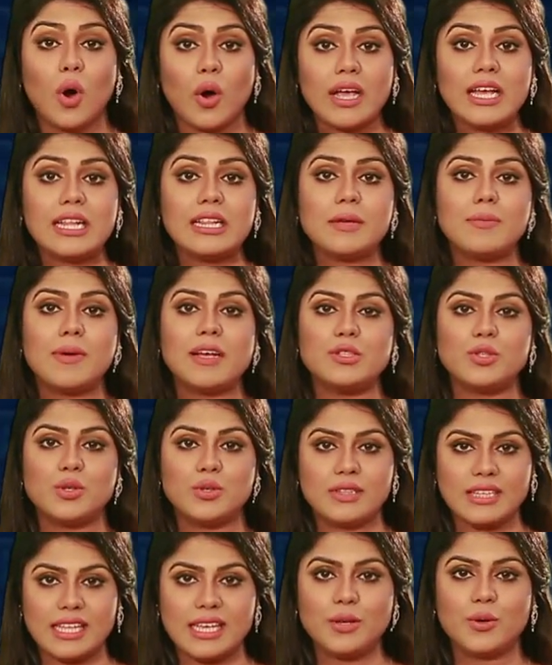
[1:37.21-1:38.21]

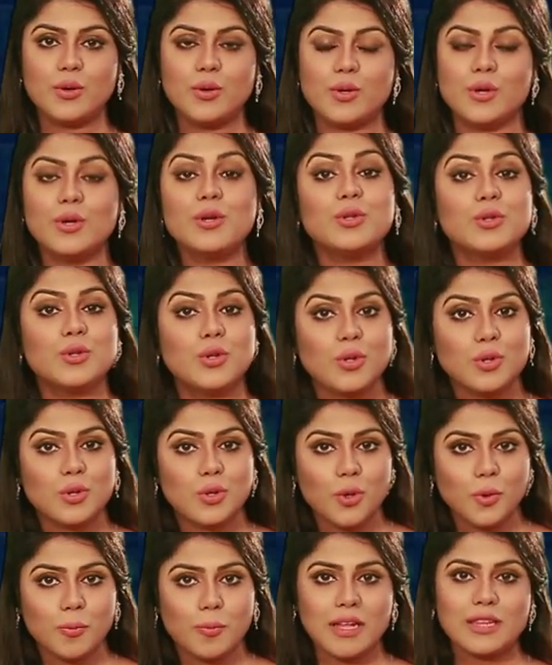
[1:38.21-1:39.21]
অইতিবাচক দিকগুলোর
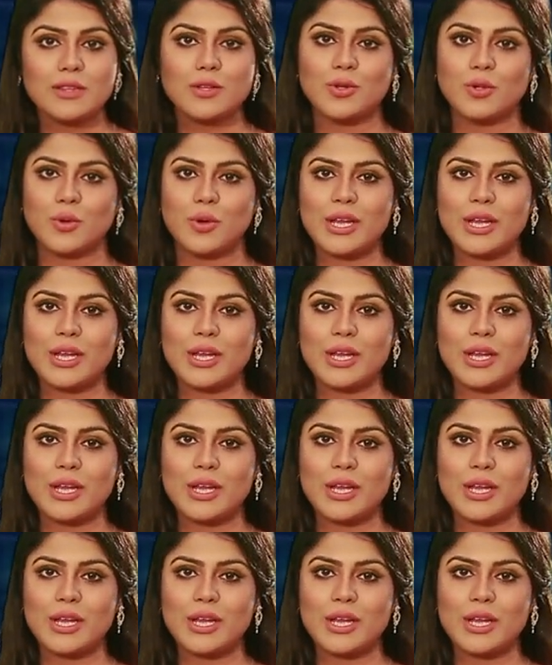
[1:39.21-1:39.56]
তথ্য উপাত্ত